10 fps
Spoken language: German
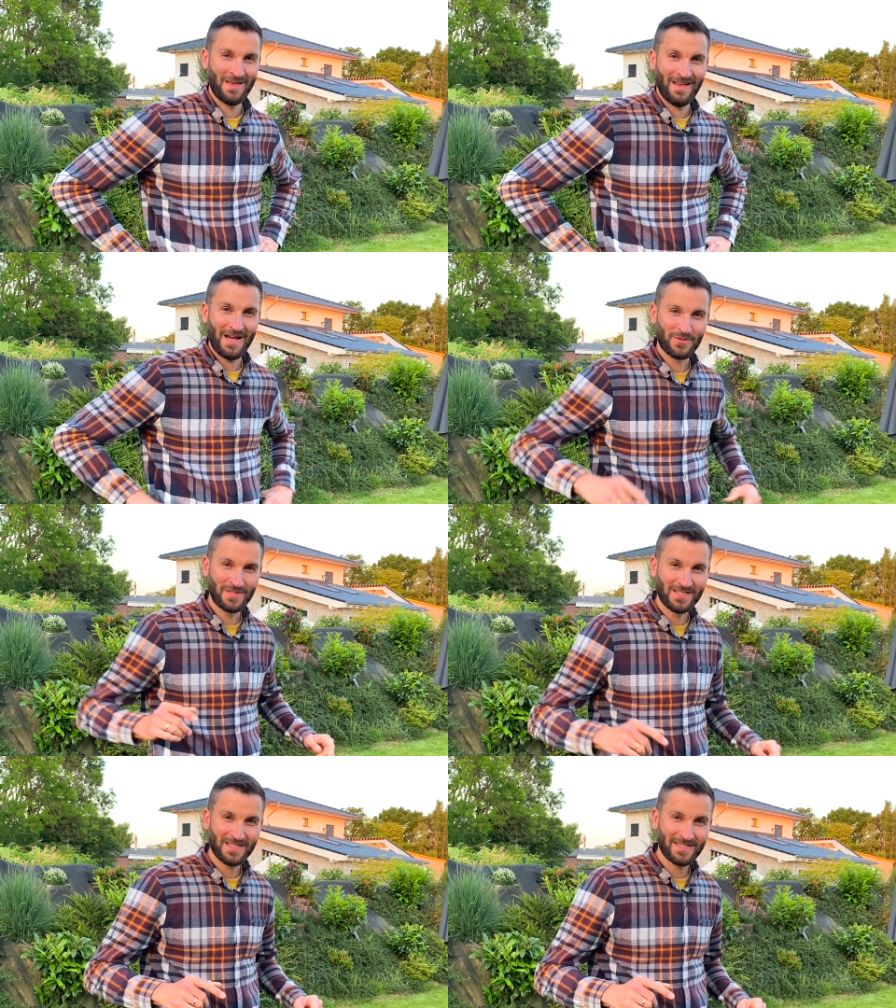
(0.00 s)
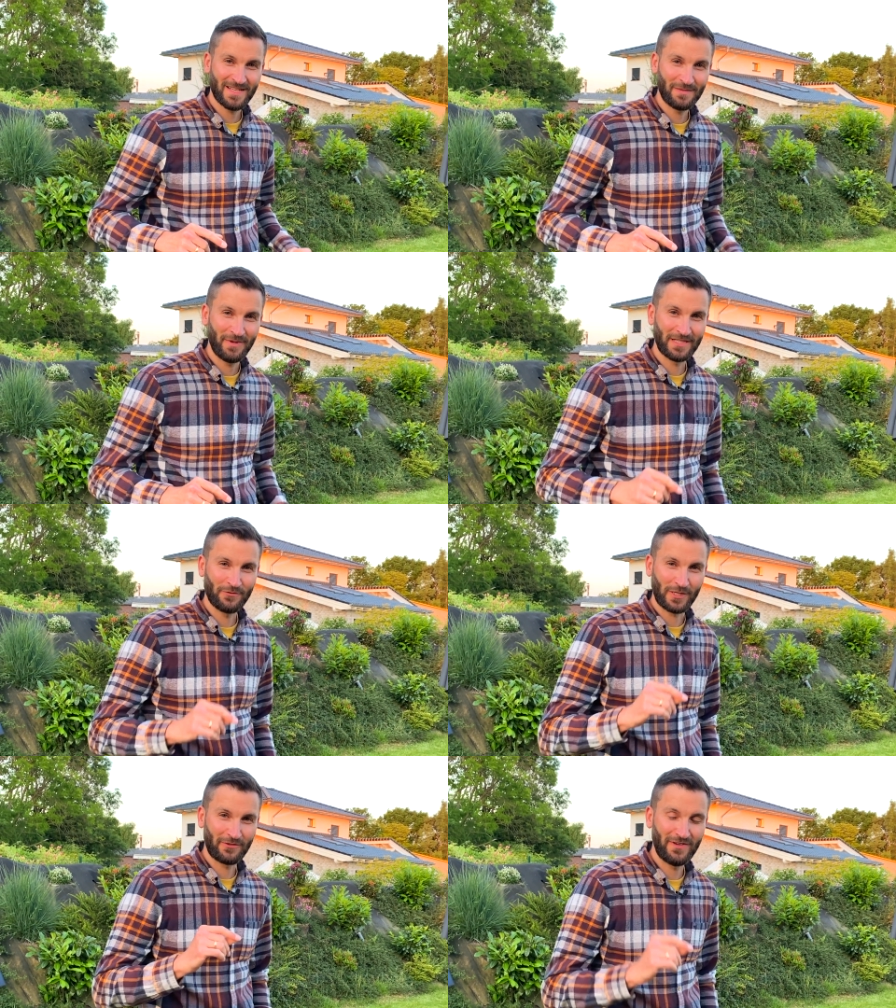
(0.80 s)
Also dieses Set bietet
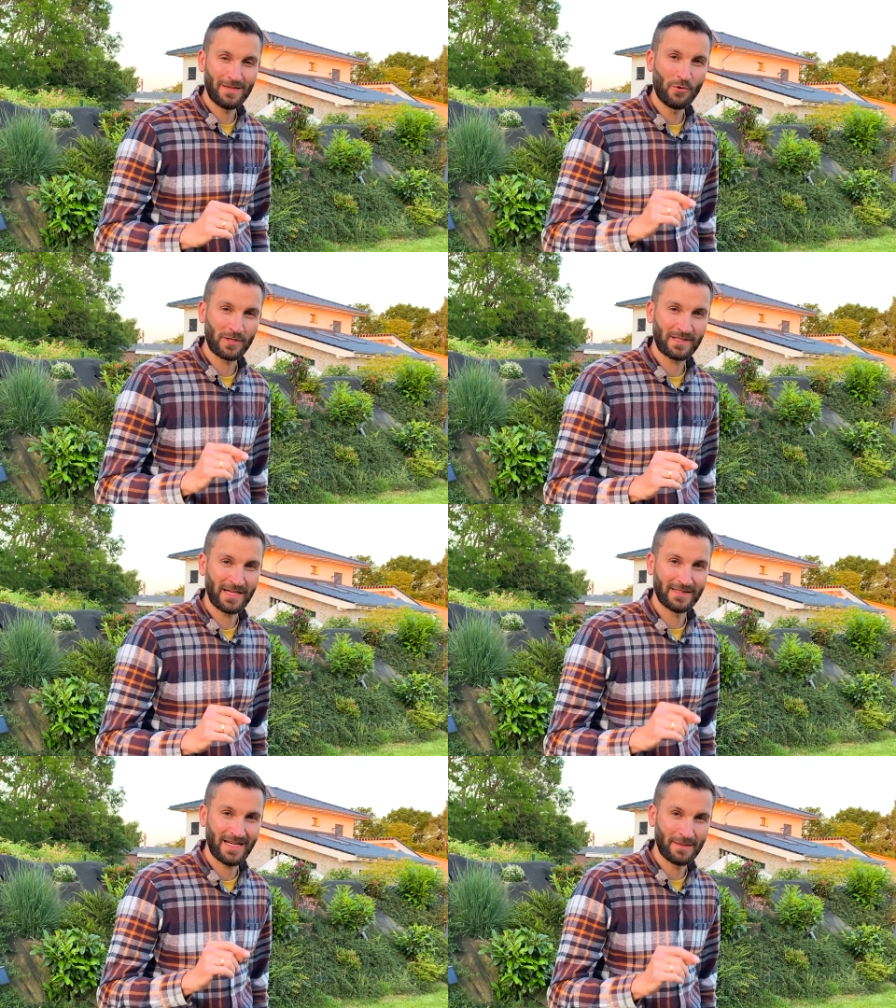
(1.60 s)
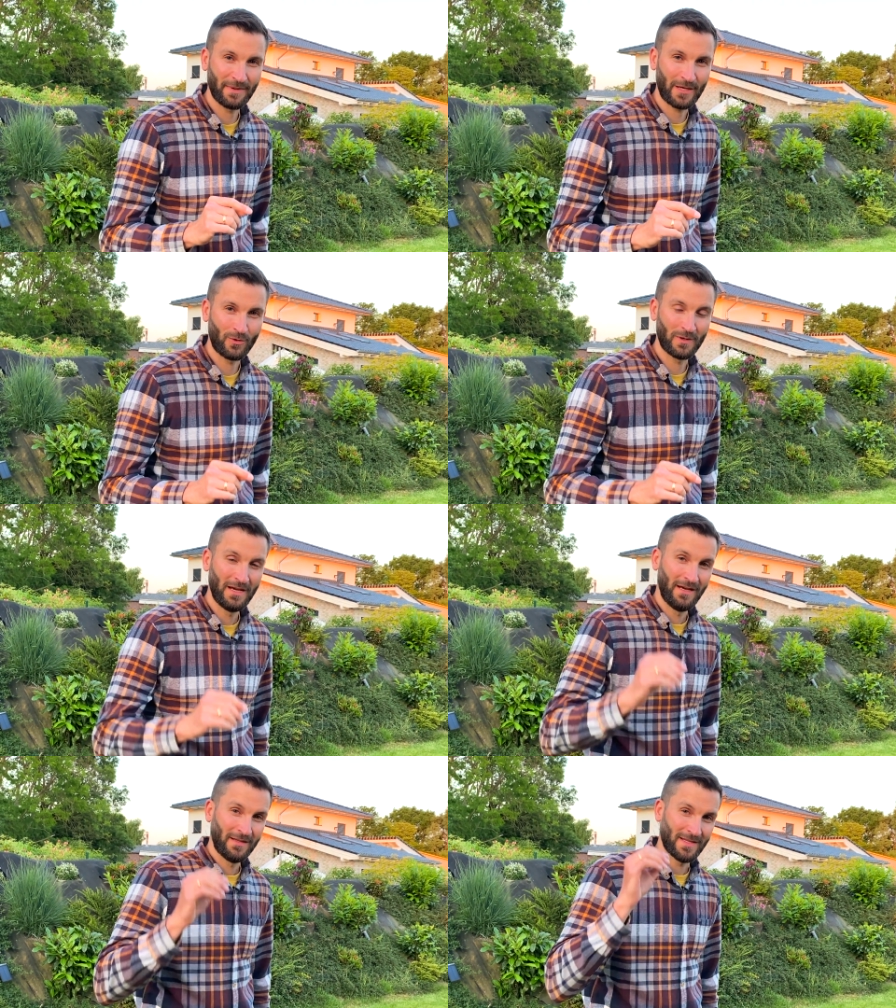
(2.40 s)
wirklich viele Möglichkeiten der Anbringung.
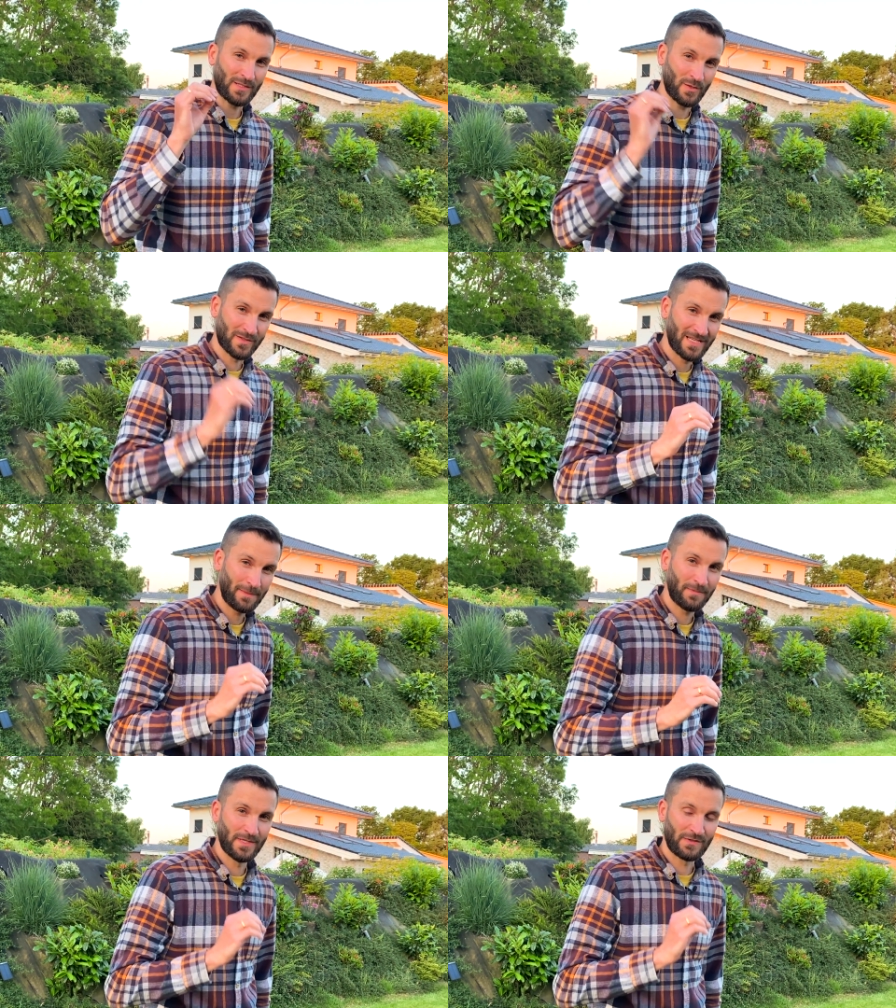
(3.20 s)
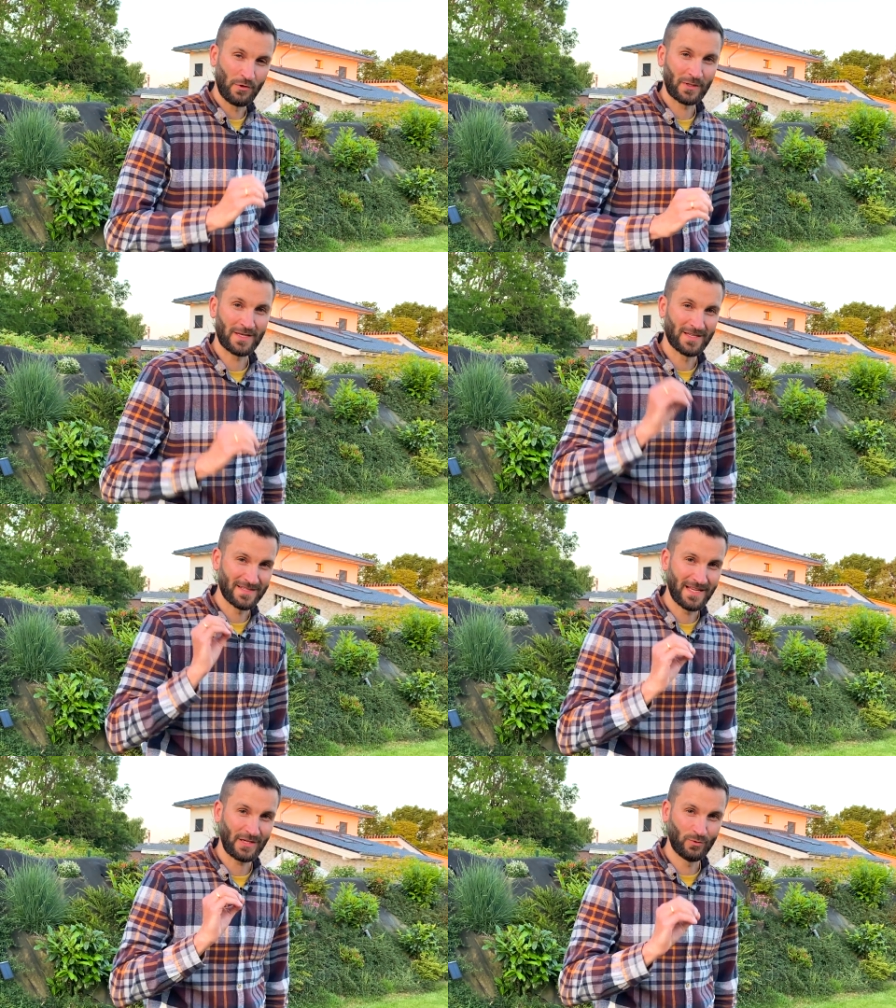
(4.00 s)
Das Konzept ist wirklich
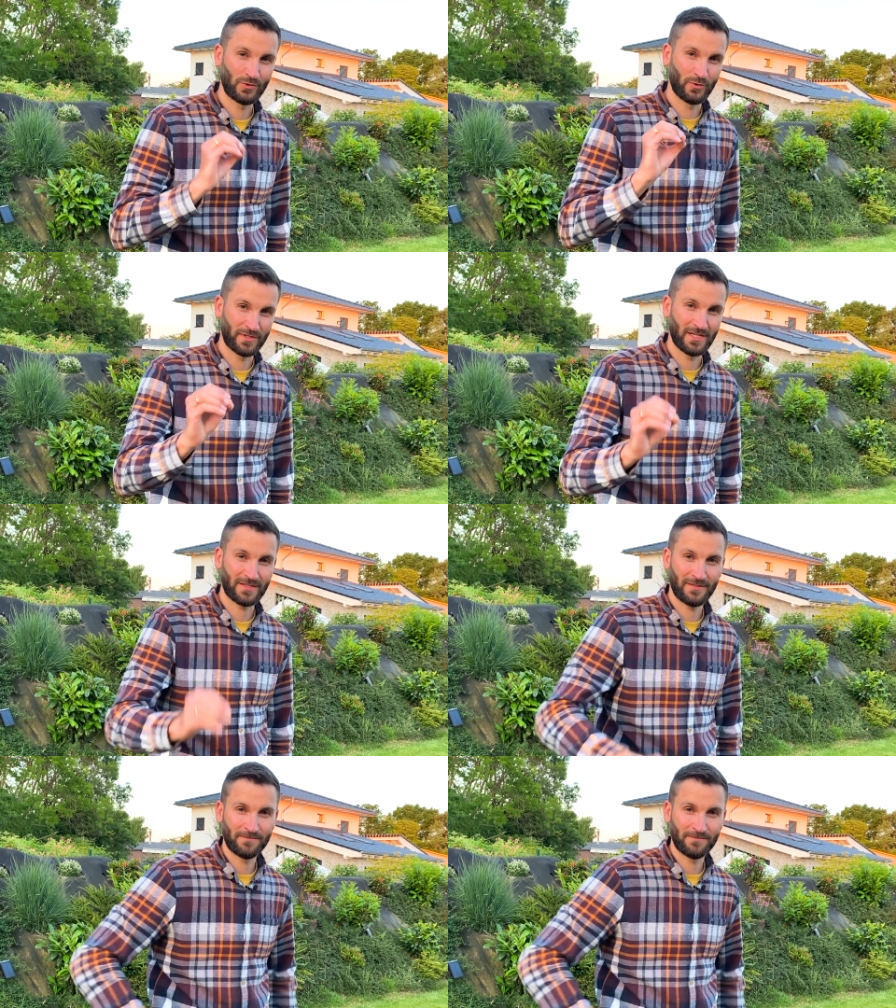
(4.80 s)
sehr gut durchdacht.